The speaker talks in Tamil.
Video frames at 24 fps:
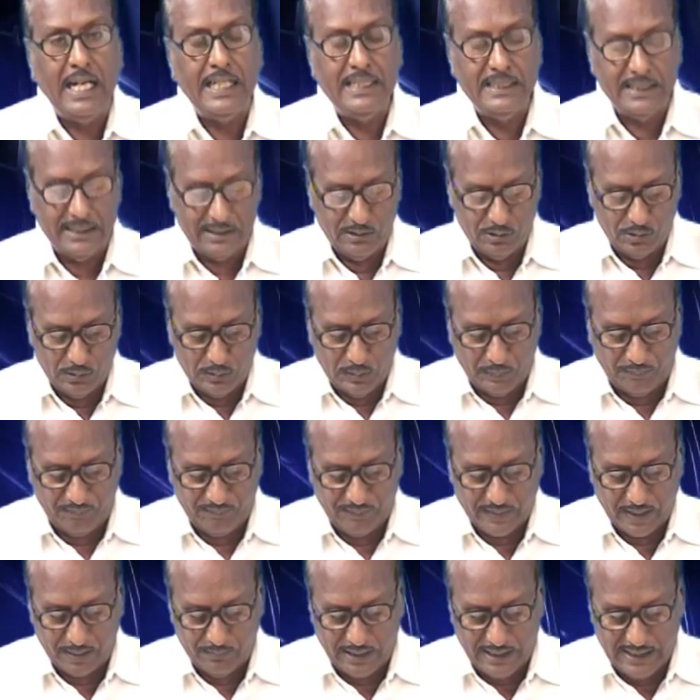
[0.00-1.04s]
அந்த நூல்
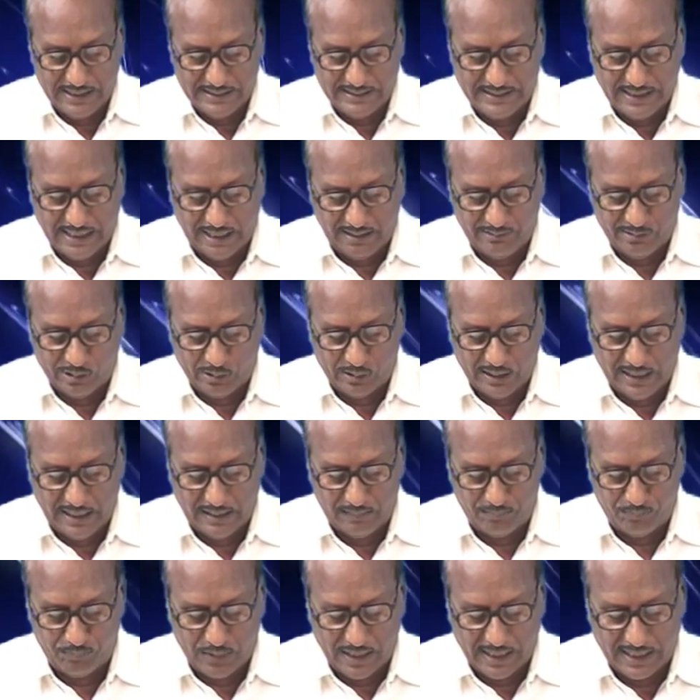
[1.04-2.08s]
மலேசியாவினுடைய
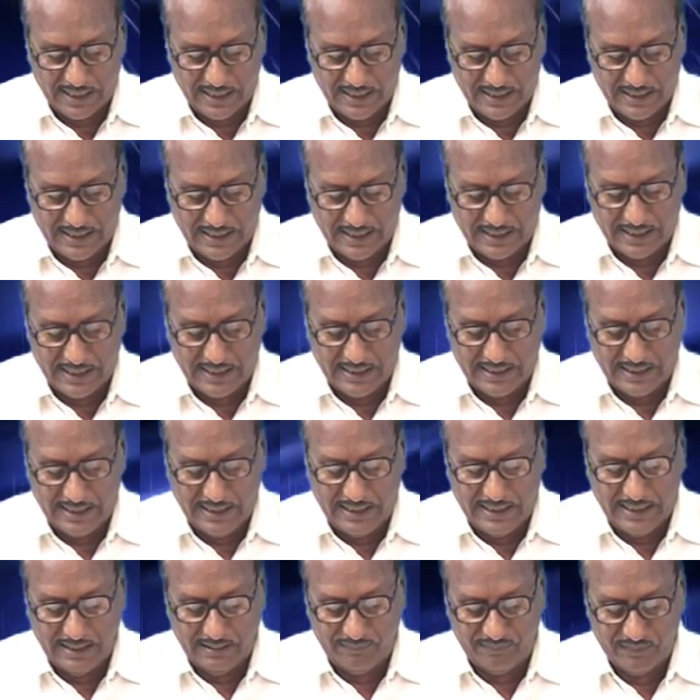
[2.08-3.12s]
பல
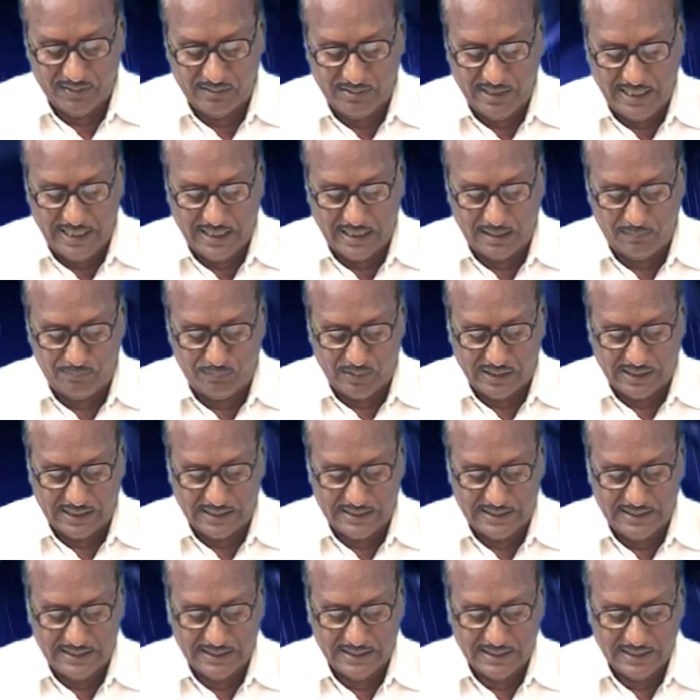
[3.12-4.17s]
நகரங்களிலே
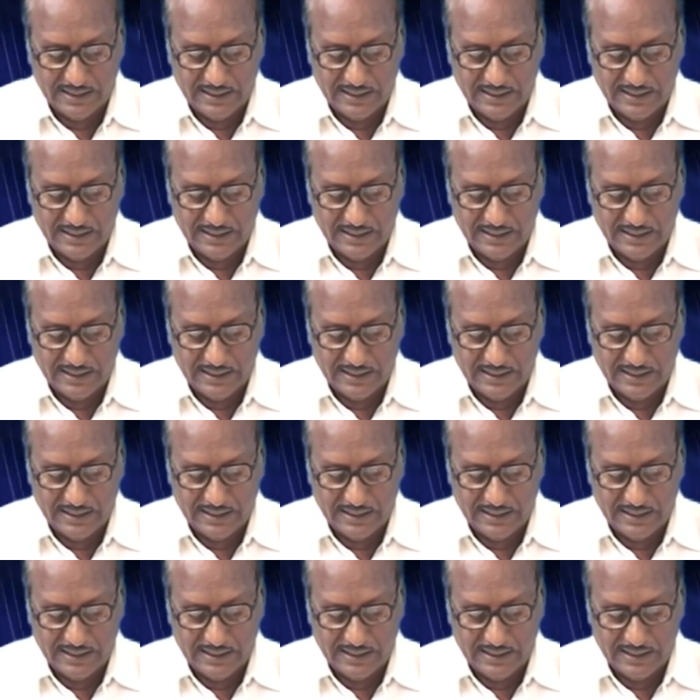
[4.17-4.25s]
வெளியிடப்பட்டது